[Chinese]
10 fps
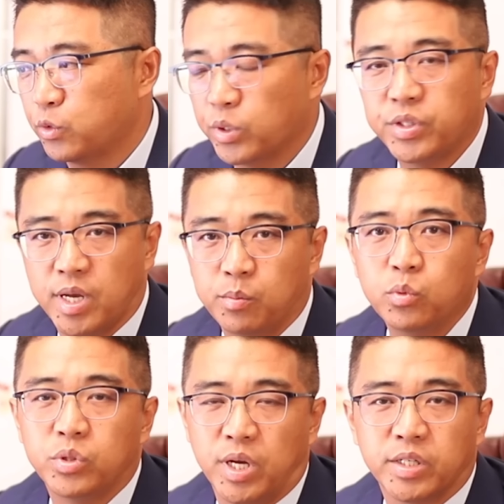学签
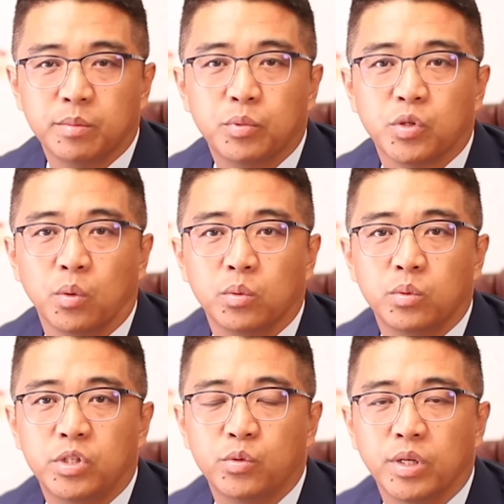目前是不走
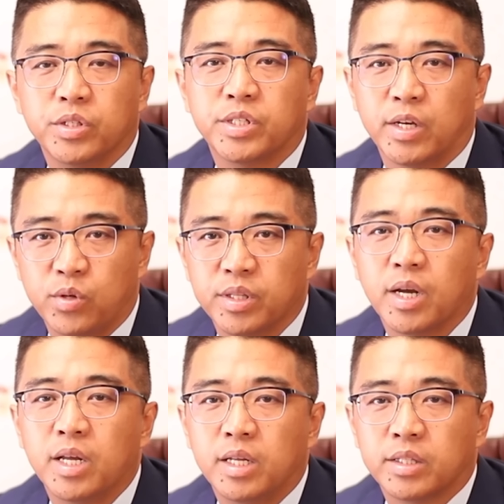计算机筛选的，
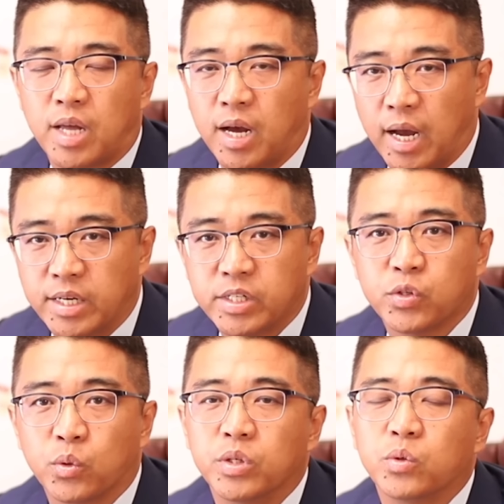它还是
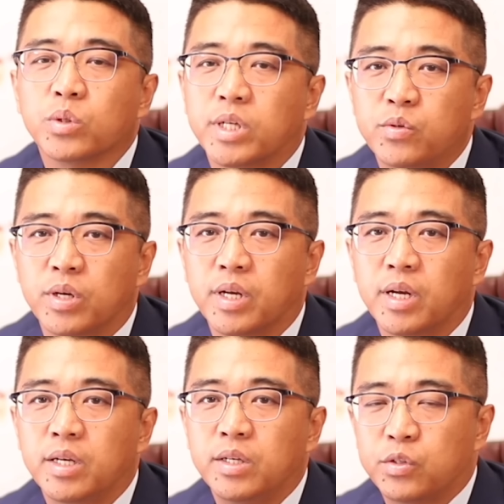走人工筛选的。
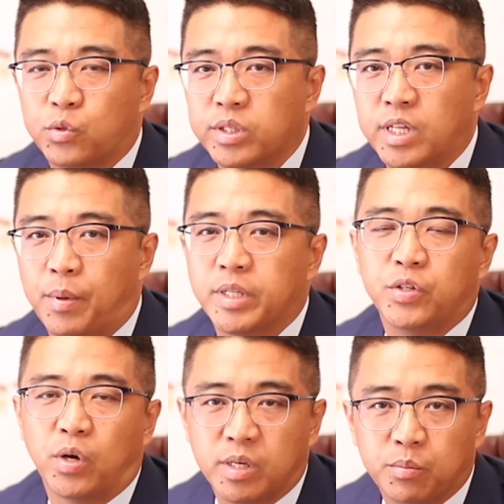所以哪怕你
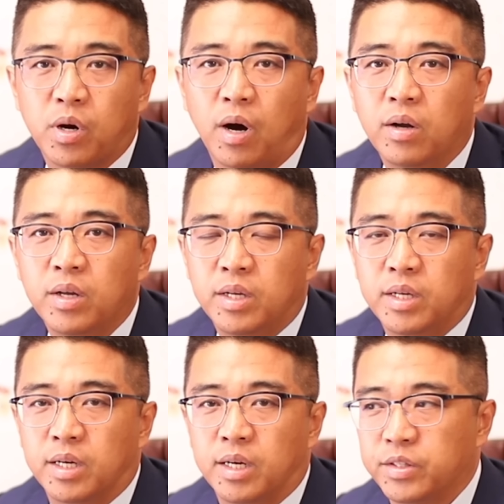条件不好，
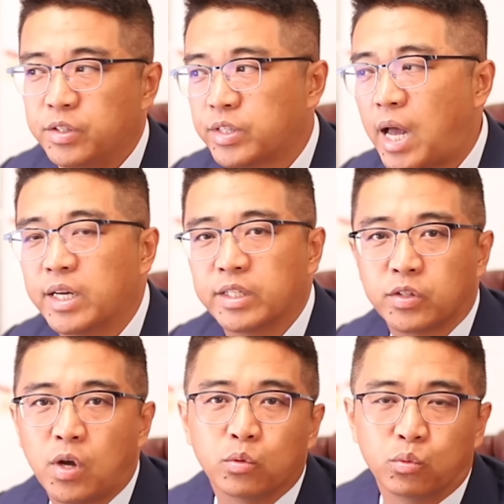呃，你大龄的、
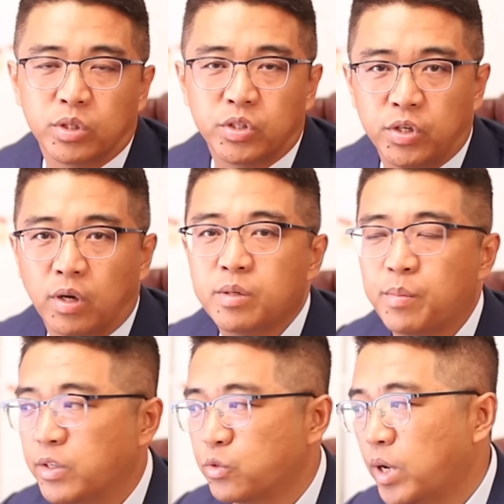倒读的，只要你
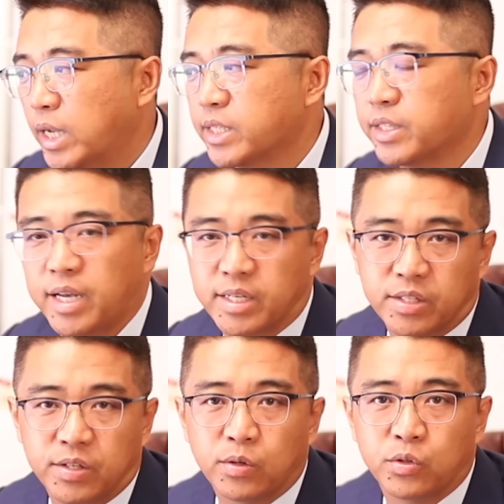满足 S D S
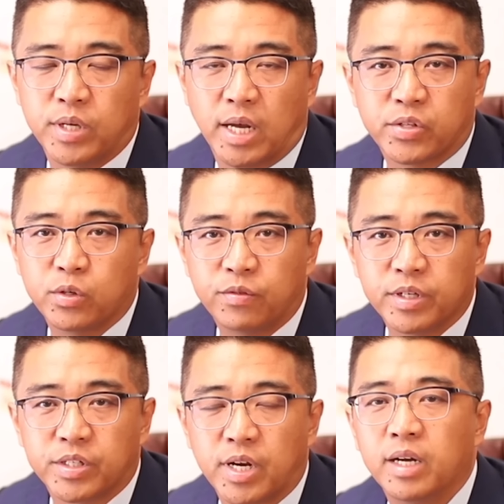的要求，雅思六分
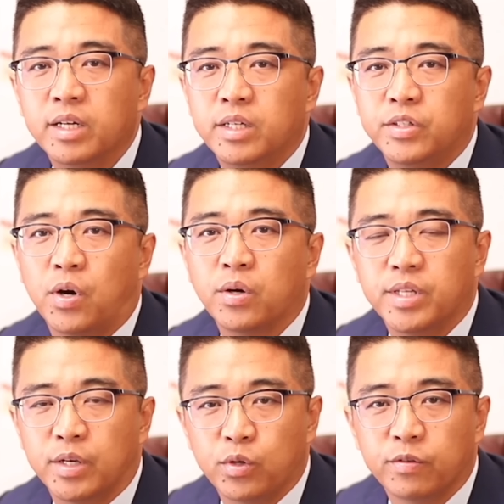以上，交一
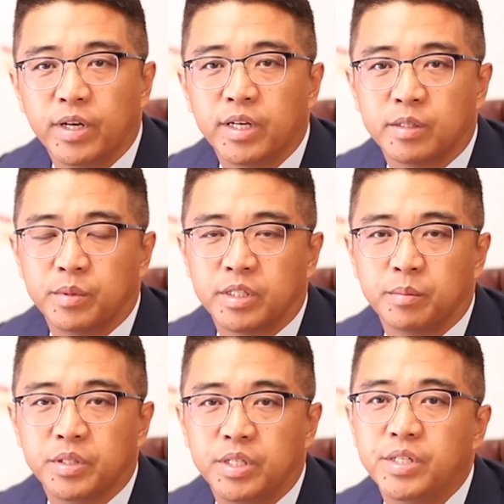年学费，什么什
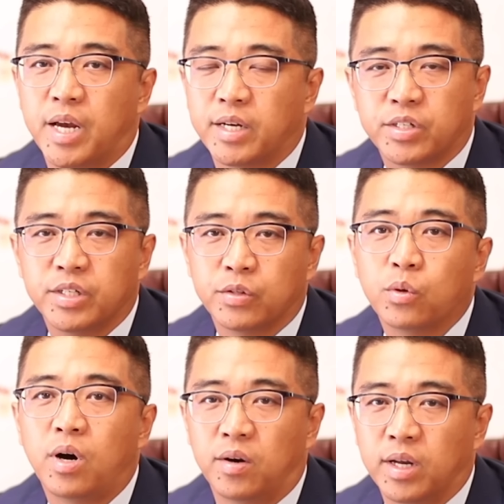么体检啊之类的
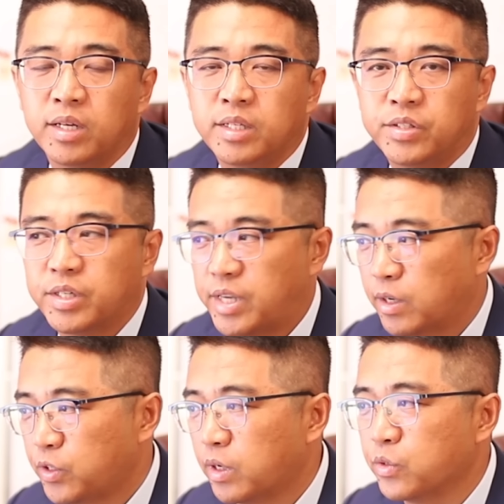弄好了，这个材
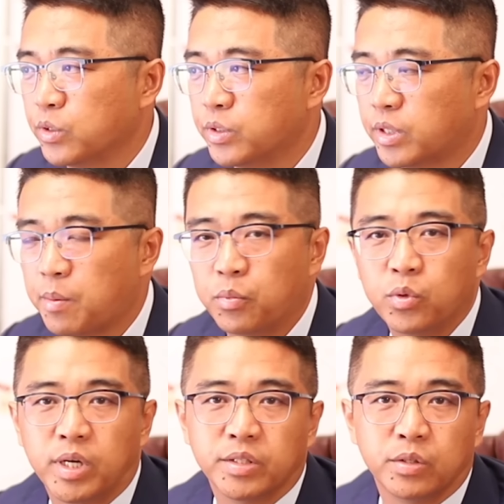料交上去，它不
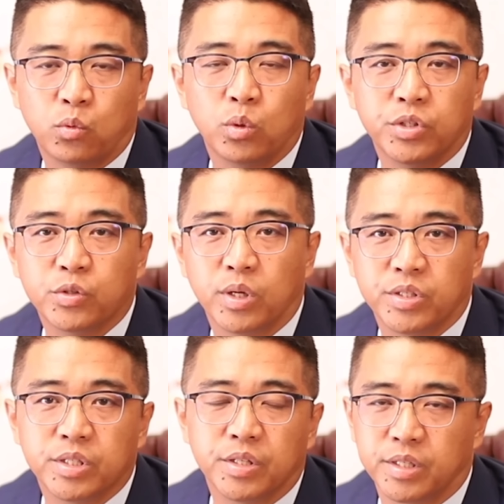会让你过计算
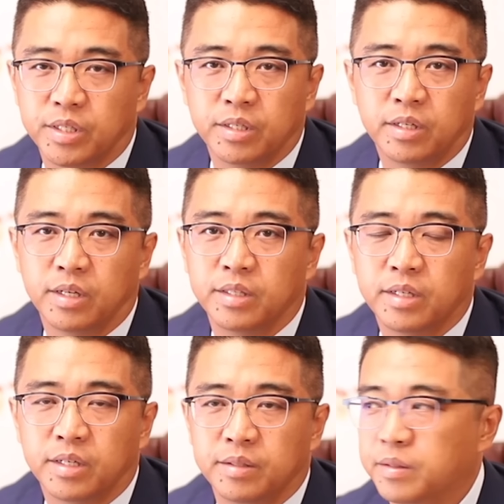机的那个很
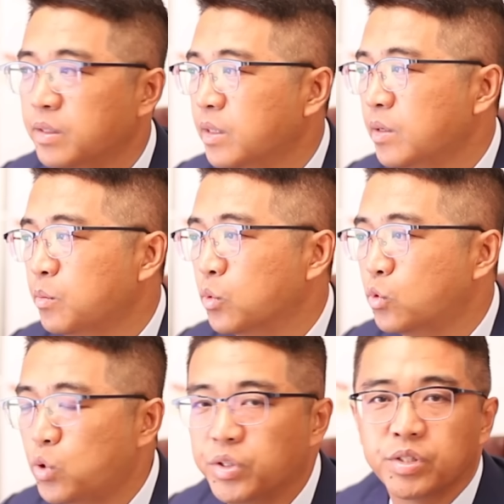很不
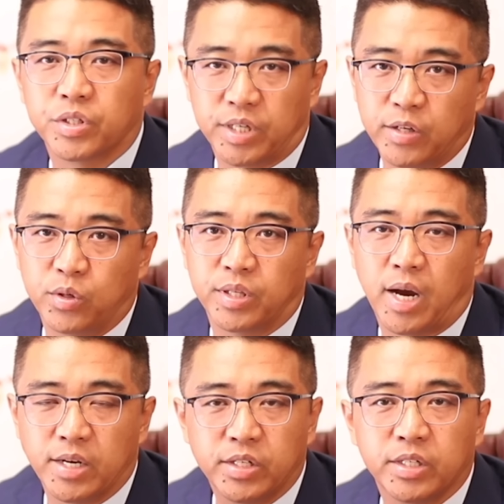确定的筛选，它
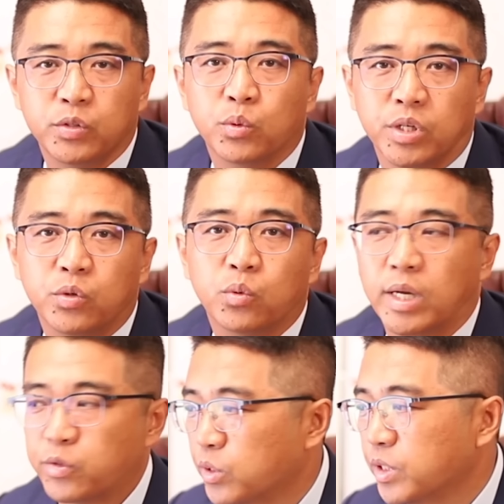还是用人工
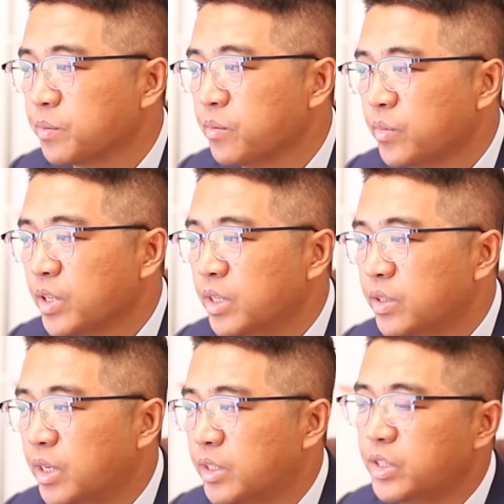来做的。
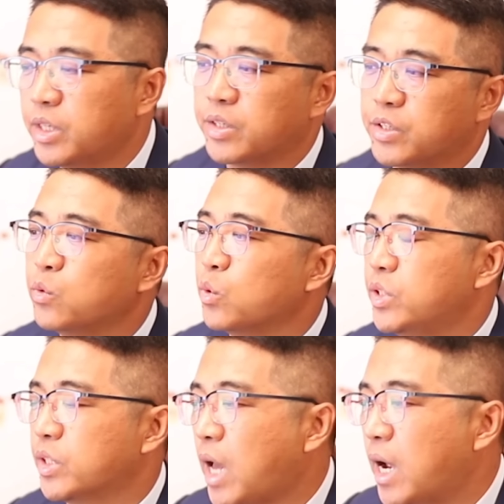那这个呢，针对一
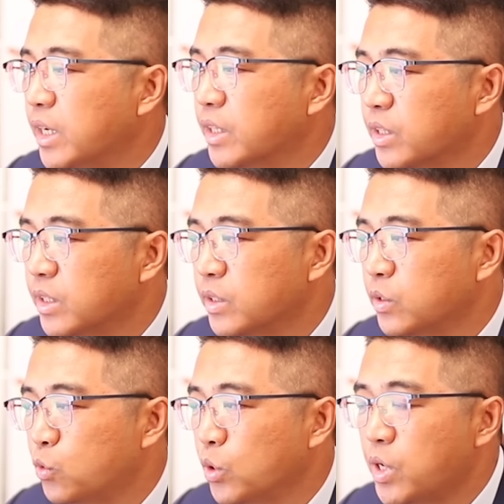些大龄的
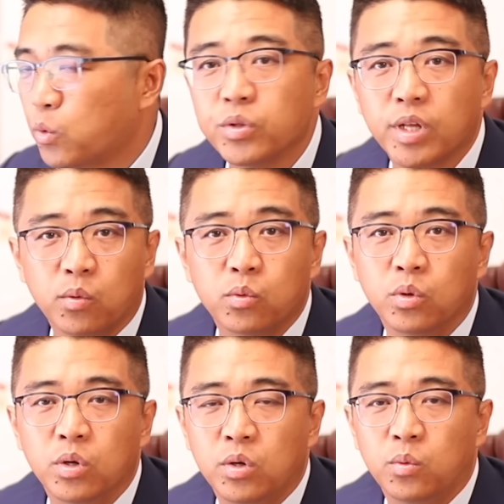学签困难户，
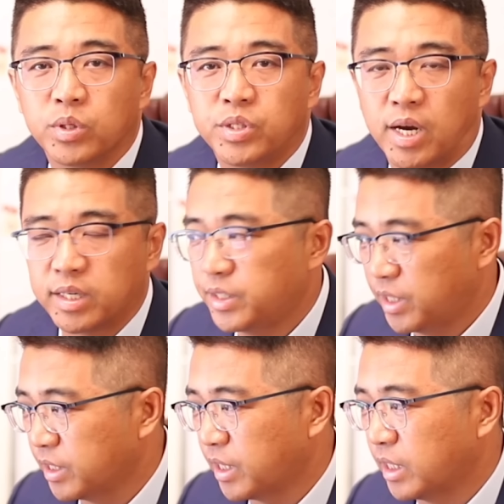我强烈
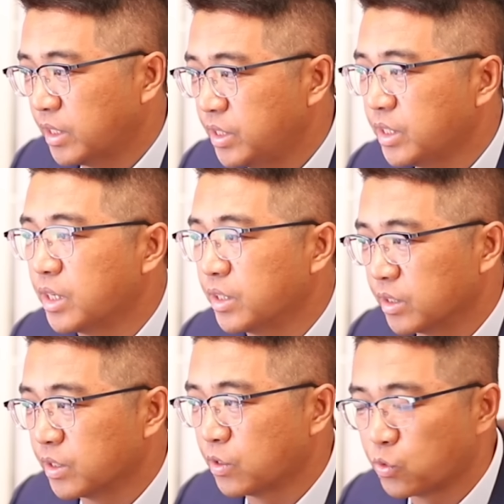建议大家尽可
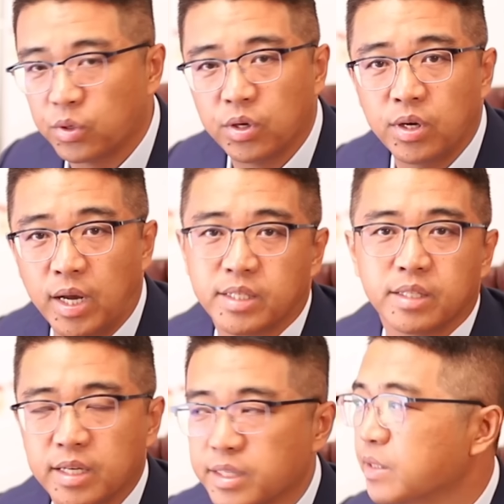能的做 S
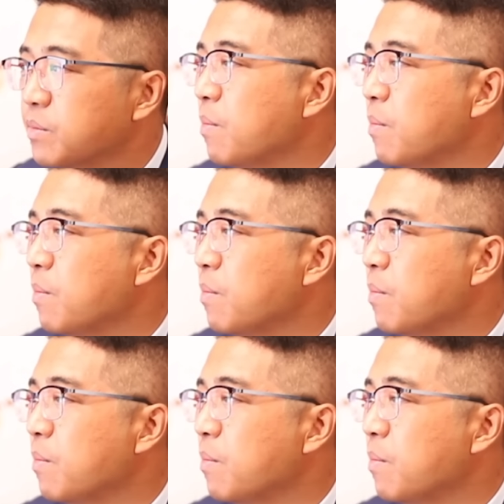D S。